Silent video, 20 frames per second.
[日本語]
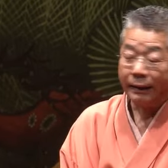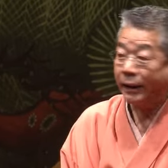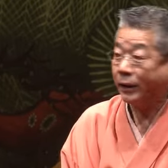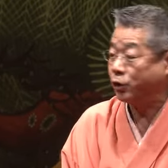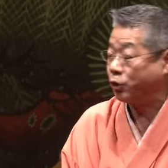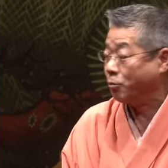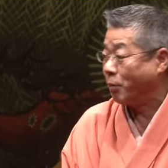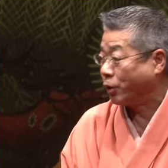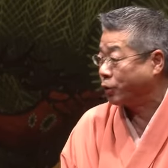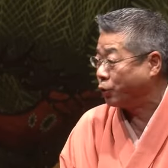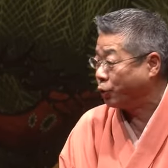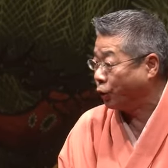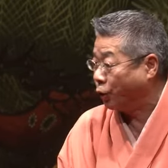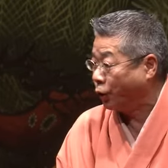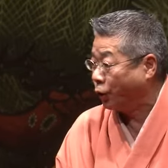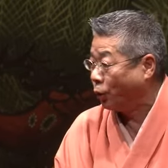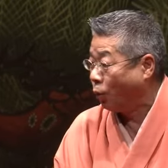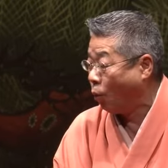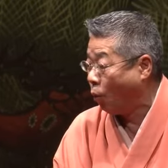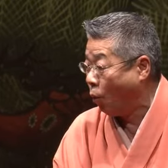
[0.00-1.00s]
月末
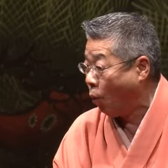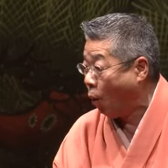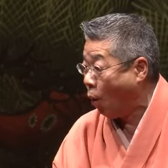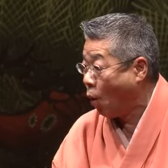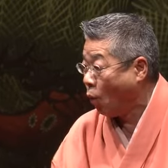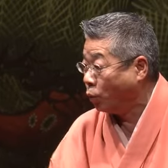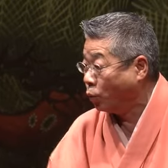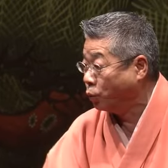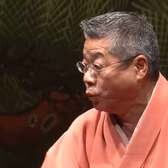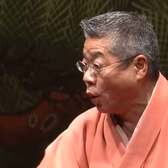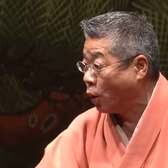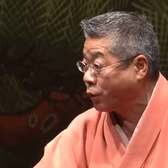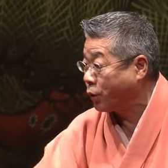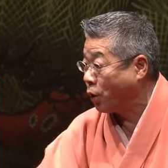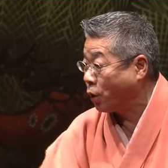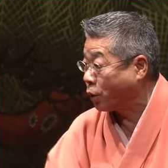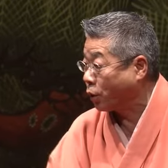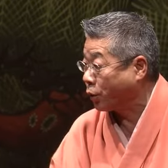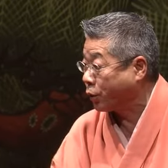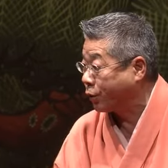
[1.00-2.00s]
におううな
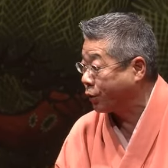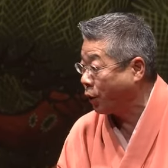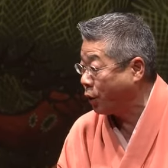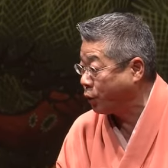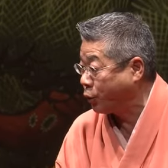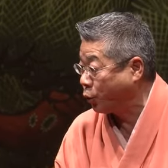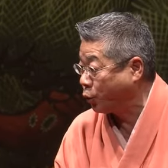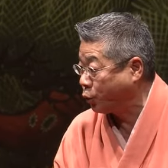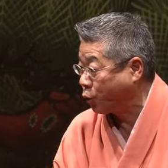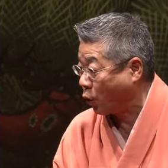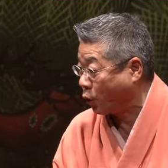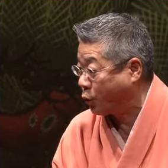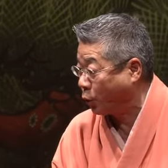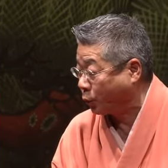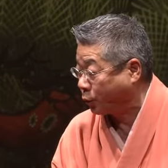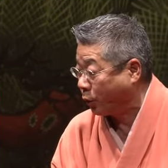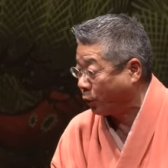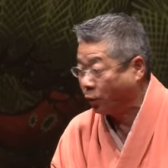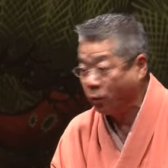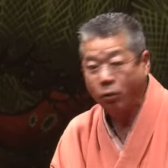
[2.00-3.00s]
ぎ屋から請求書が来
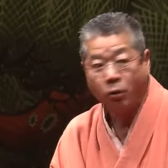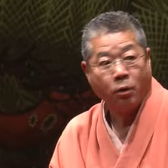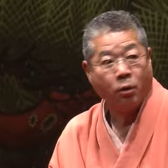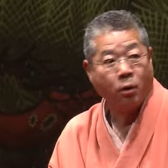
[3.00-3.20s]
る